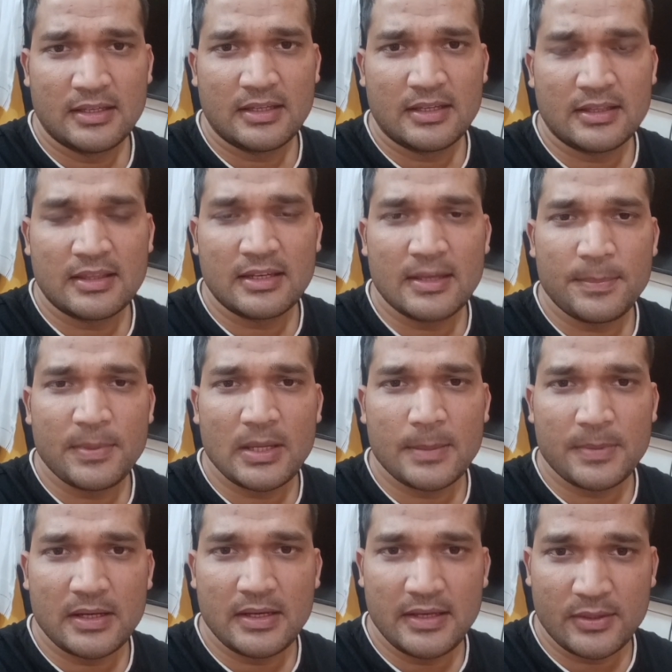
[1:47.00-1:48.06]
कितने
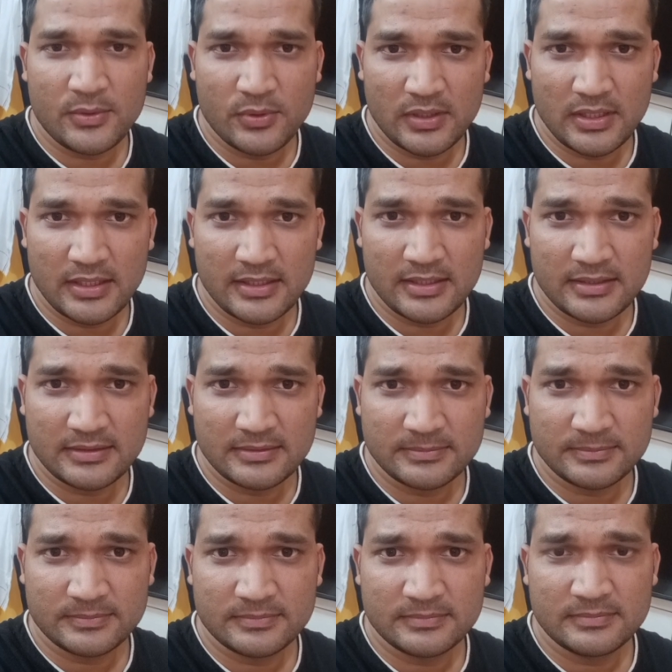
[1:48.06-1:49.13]
पेपर लीक हो रहे हैं
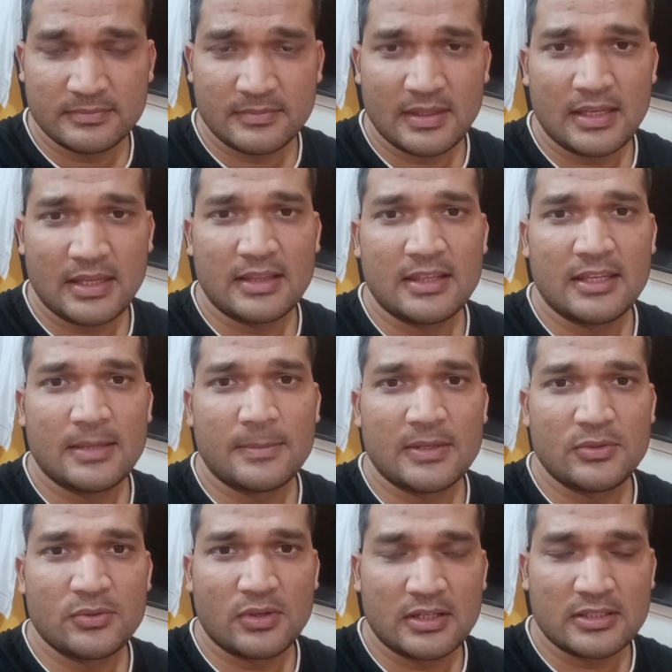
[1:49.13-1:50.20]
कितने
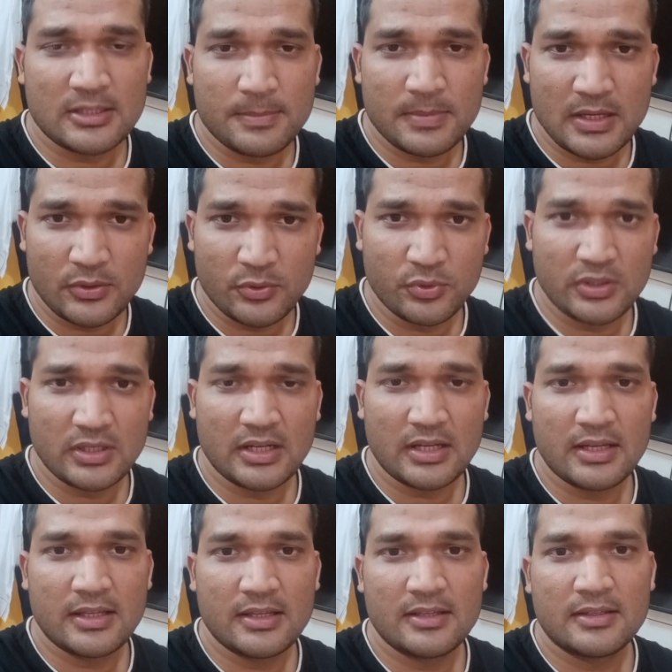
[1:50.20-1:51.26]
बच्चों का सपना टूट रहा
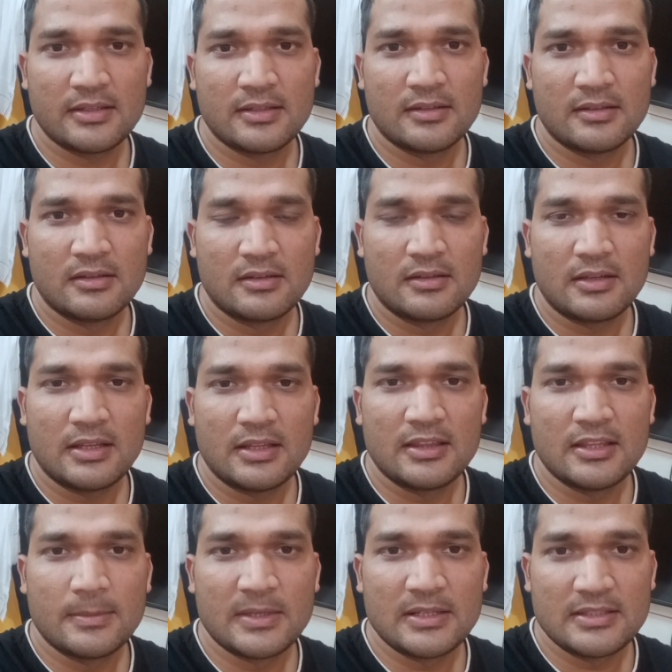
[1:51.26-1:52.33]
है
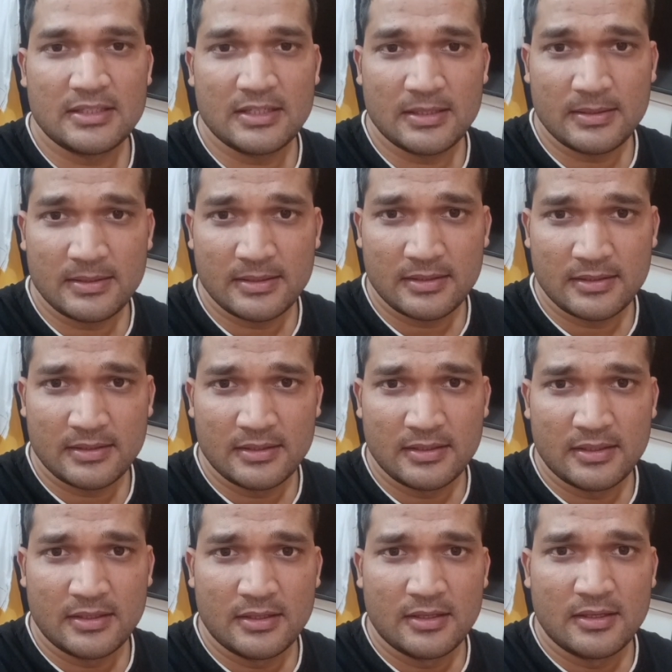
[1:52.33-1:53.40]
कितने बच्चे
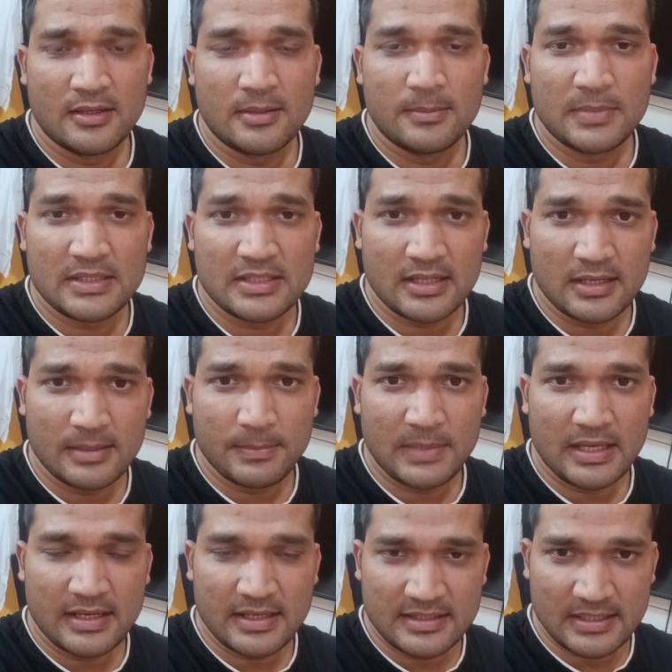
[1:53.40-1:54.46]
बेचारे
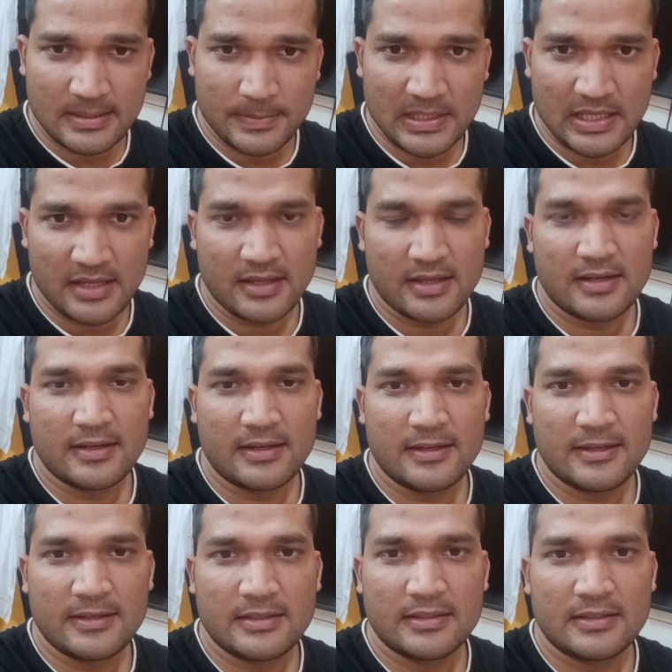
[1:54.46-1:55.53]
मेहनत से पढ़ाई कर रहे
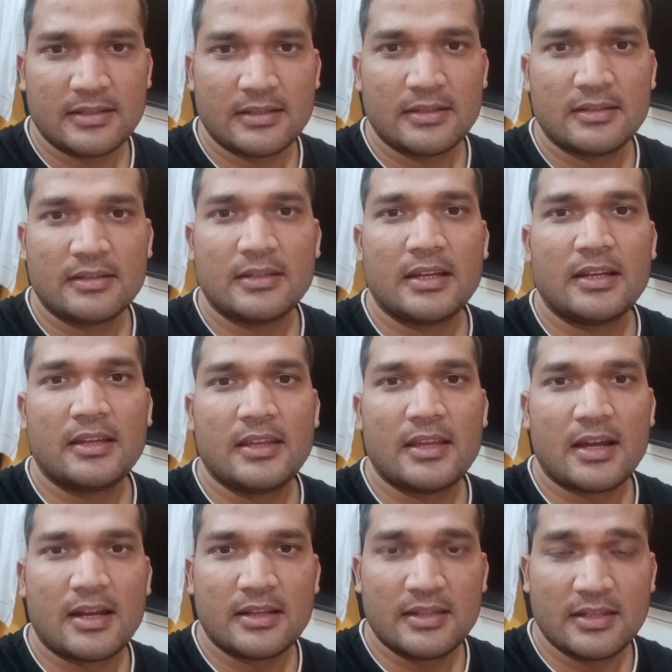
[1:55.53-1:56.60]
हैं घर की
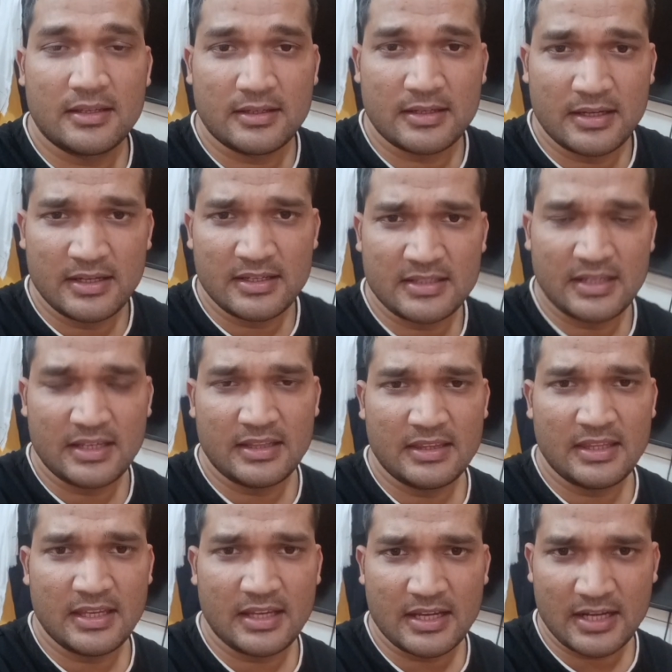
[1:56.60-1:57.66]
आर्थिक कंडीशन
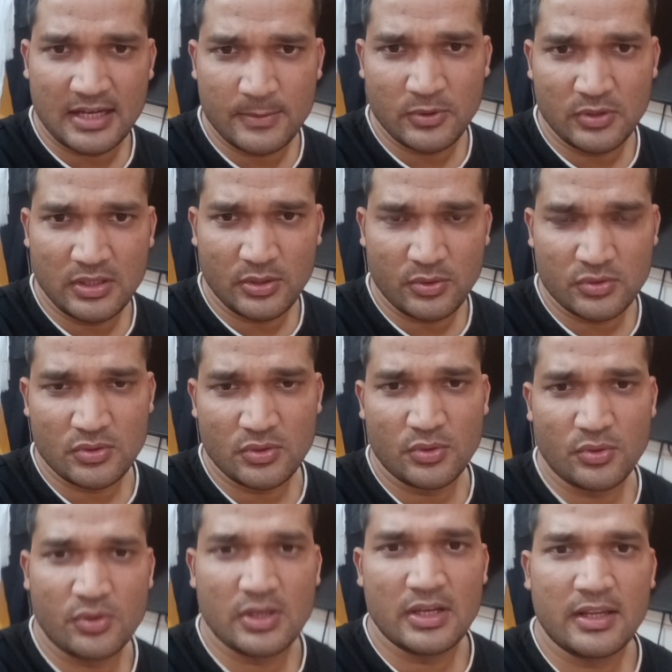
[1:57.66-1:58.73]
इतनी ख़राब होती है कुछ
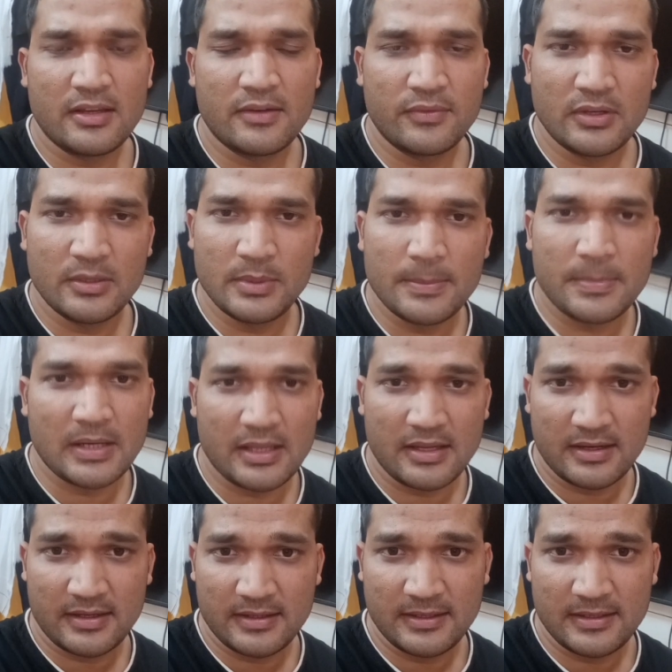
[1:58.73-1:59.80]
लोगों की लेकिन फिर भी पढ़ाई
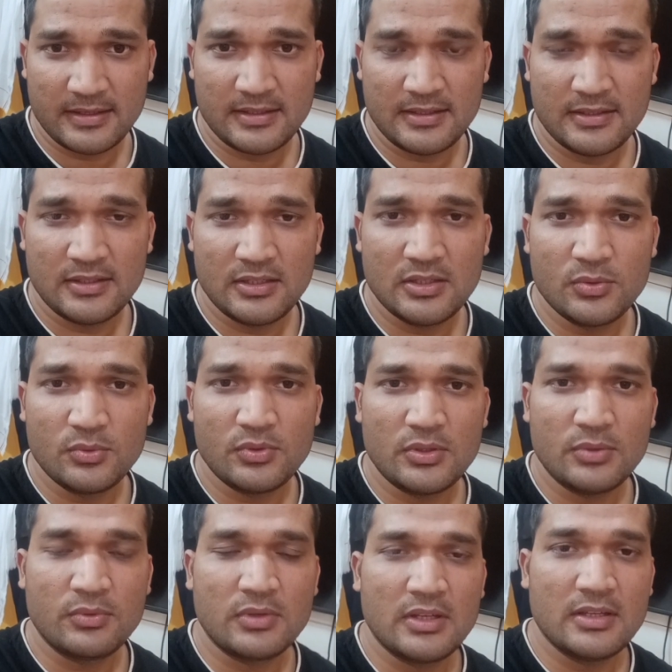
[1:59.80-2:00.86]
करते हैं क्यों
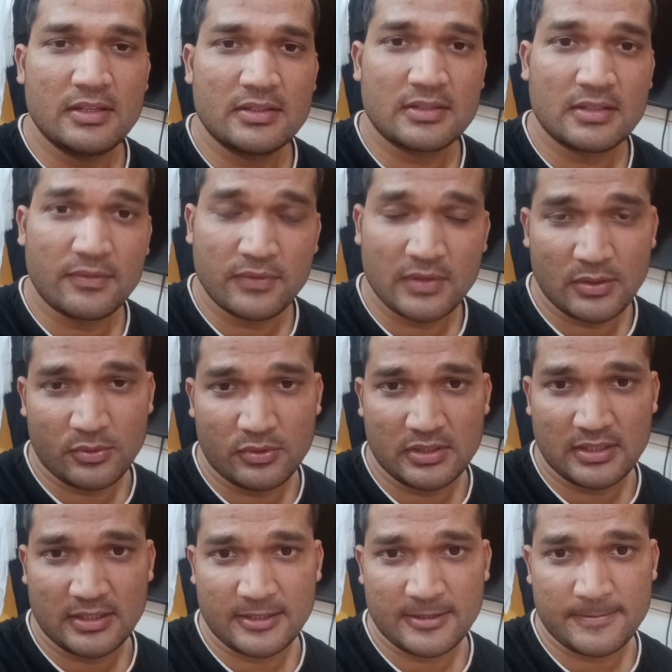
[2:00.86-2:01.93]
क्योंकि सफल हो
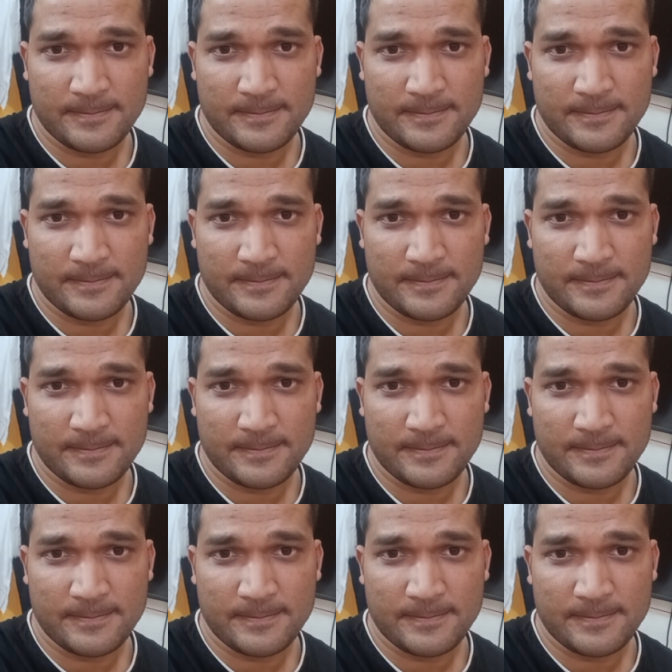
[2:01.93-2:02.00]
जाए